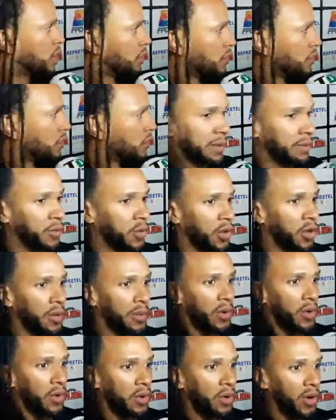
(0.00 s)
lo acepto
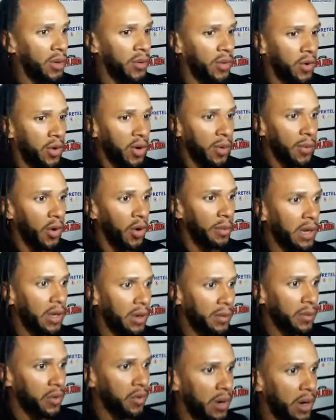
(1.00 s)
como, como,
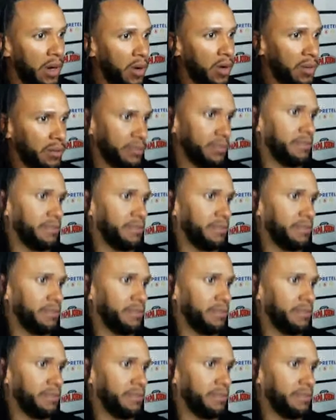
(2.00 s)
hombre y como jugador.